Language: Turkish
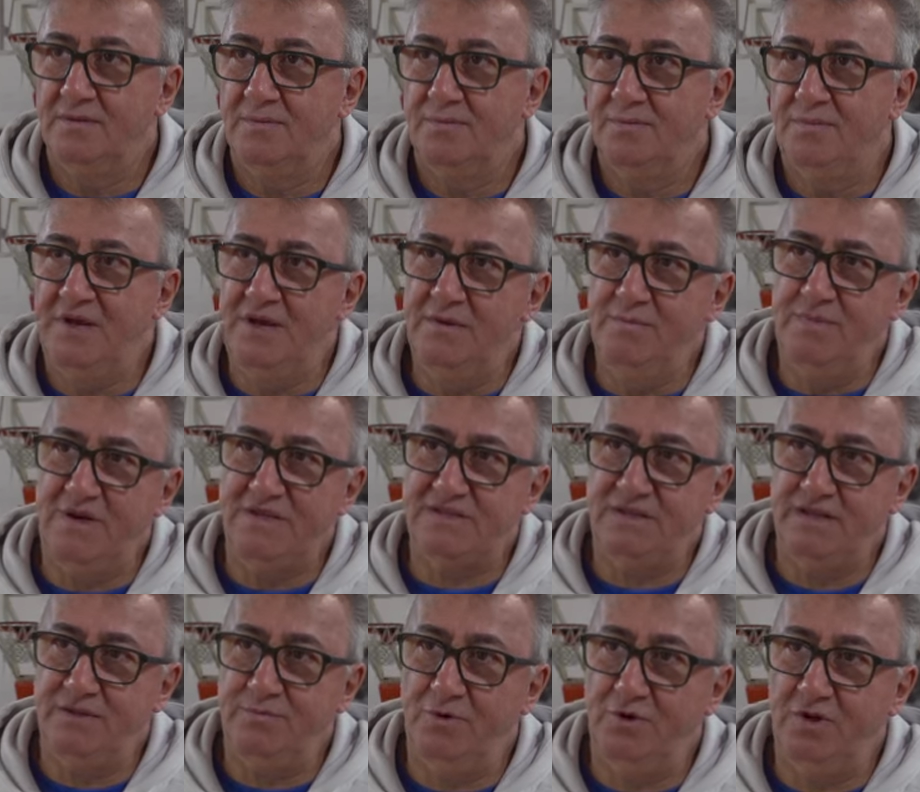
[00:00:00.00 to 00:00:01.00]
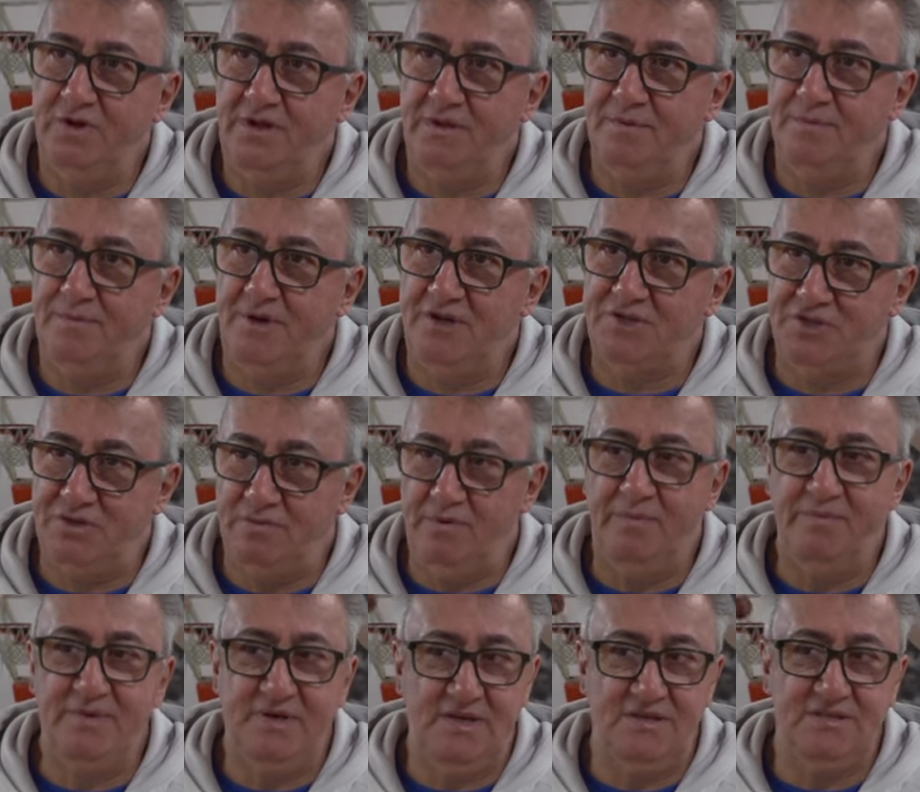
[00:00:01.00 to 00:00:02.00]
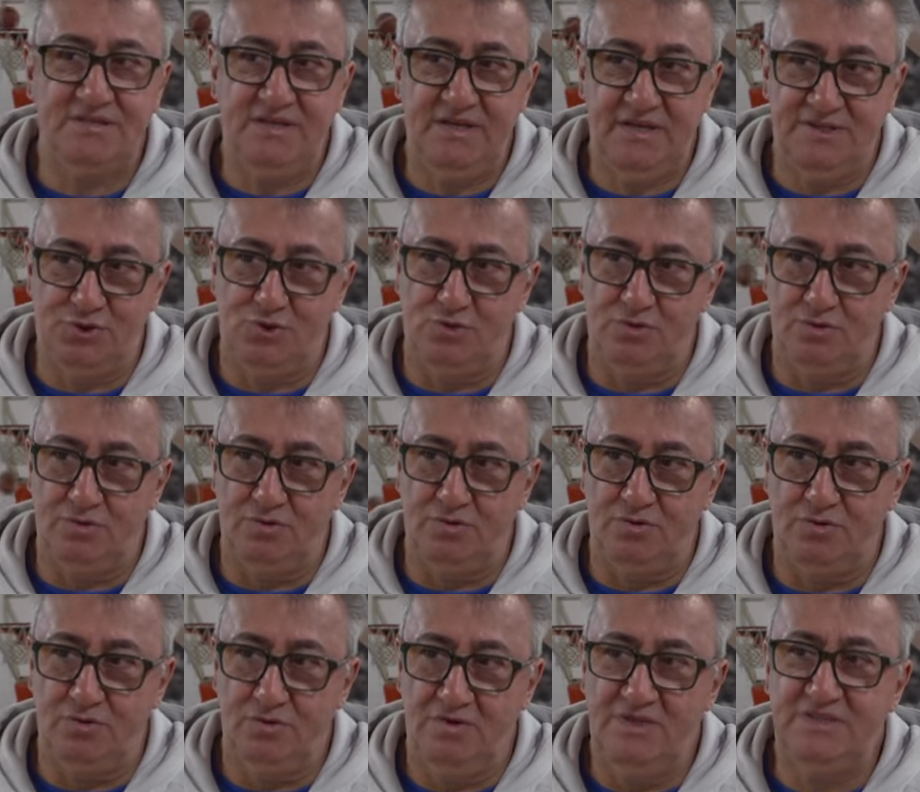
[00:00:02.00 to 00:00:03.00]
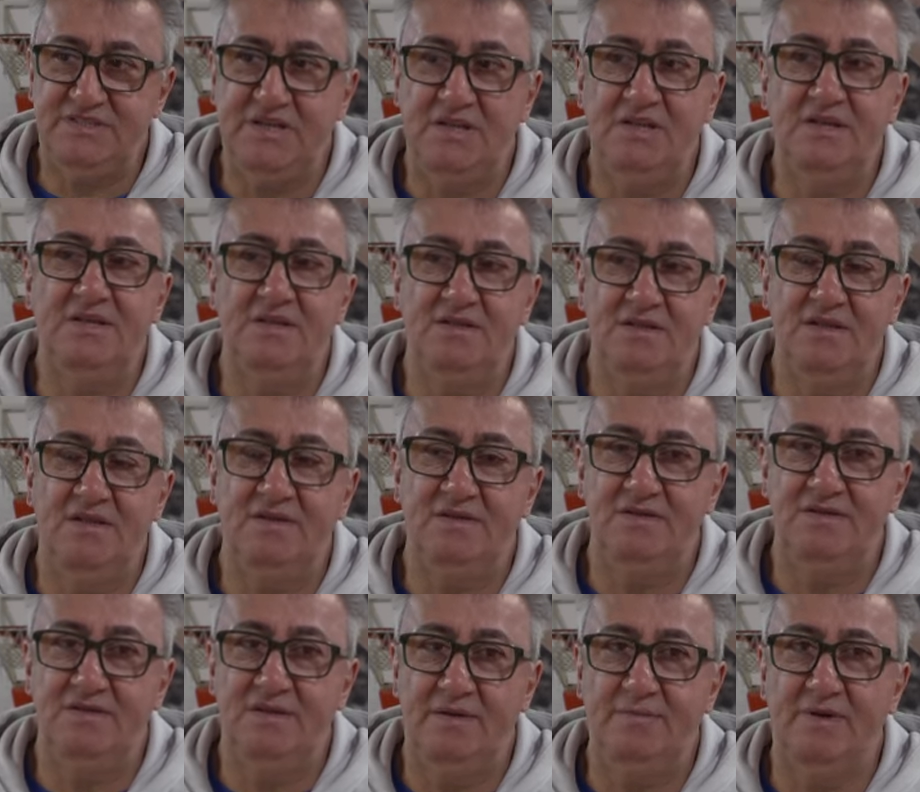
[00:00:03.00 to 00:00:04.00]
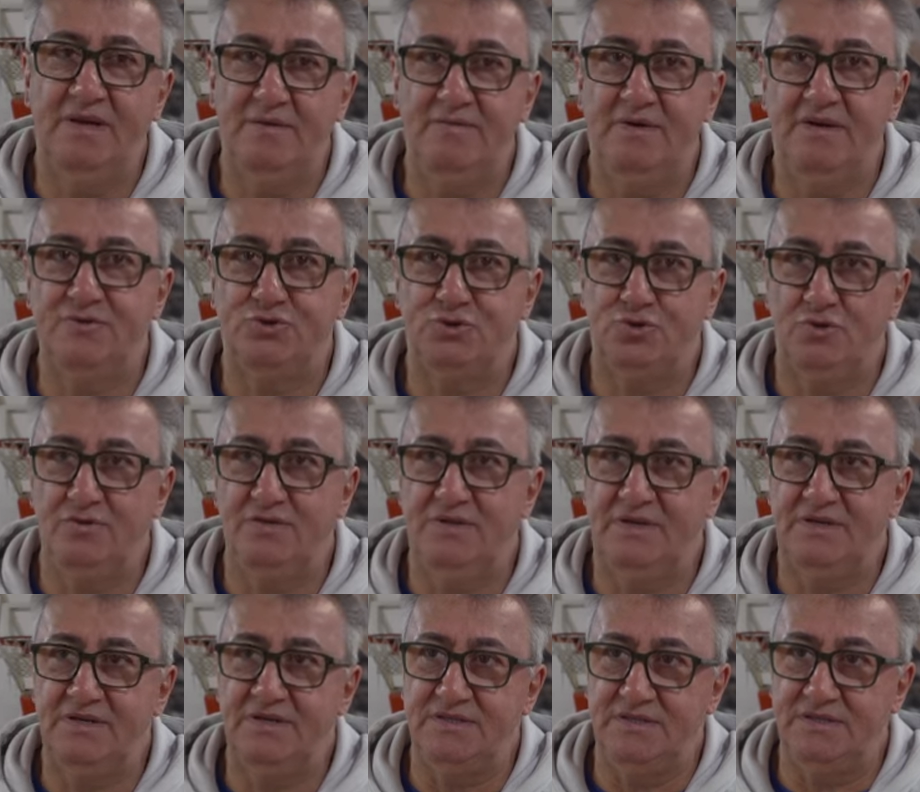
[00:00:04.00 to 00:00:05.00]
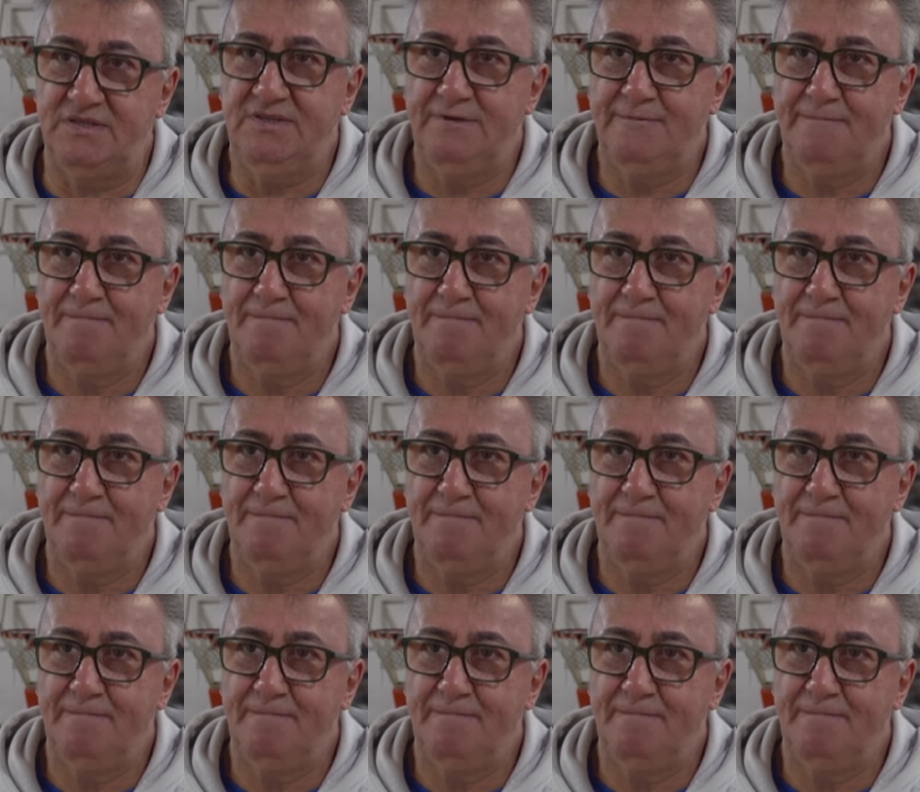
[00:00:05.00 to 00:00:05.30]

Benim basketbola başlamam biraz geç oldu. Liseli yılların hemen hemen sonlarıydı.